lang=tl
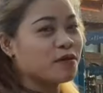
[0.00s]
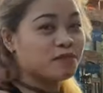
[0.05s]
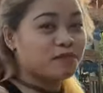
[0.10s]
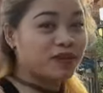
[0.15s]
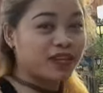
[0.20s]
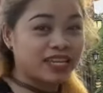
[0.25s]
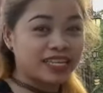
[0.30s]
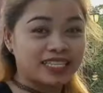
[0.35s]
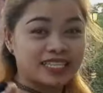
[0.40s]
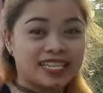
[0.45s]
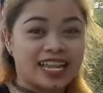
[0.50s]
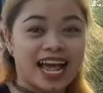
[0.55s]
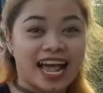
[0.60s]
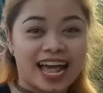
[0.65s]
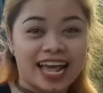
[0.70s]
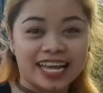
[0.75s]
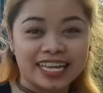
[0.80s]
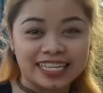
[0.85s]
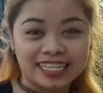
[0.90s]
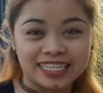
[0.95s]
yun na yun. Please
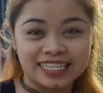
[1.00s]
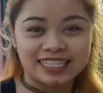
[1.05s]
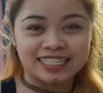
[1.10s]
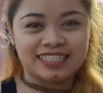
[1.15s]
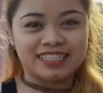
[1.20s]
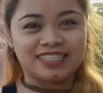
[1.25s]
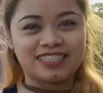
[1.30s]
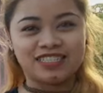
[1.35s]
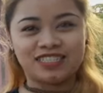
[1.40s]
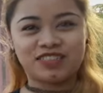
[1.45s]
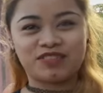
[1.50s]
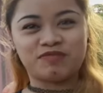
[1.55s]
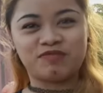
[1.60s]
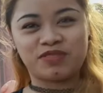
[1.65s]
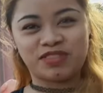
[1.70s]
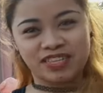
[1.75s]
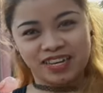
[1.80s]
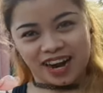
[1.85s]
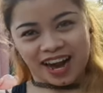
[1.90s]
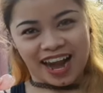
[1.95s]
like,
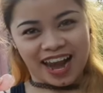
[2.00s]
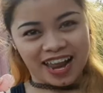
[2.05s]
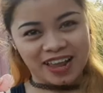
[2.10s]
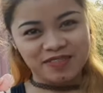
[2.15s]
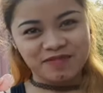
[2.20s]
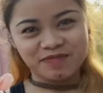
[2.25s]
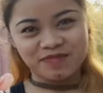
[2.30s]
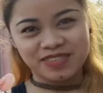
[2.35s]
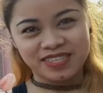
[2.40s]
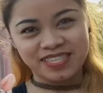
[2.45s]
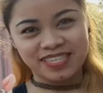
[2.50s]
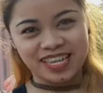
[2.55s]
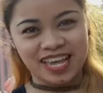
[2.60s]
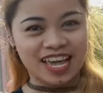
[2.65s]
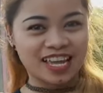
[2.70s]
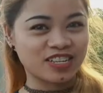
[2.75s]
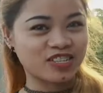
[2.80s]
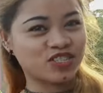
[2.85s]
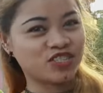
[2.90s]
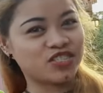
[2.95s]
subscribe,
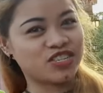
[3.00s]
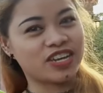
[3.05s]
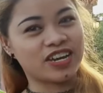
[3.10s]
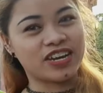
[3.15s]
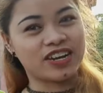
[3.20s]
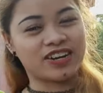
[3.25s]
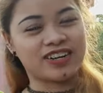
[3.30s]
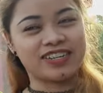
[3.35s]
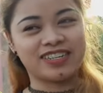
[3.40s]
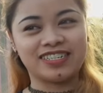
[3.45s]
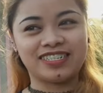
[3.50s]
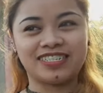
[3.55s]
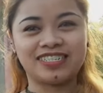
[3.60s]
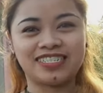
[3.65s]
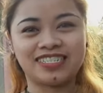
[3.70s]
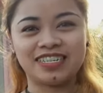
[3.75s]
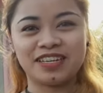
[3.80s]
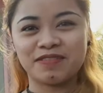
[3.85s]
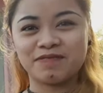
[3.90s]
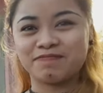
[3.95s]
and share.
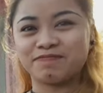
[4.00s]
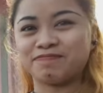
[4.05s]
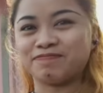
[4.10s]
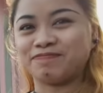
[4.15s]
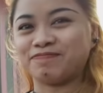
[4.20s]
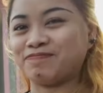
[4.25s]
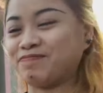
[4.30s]
Ayun tayo.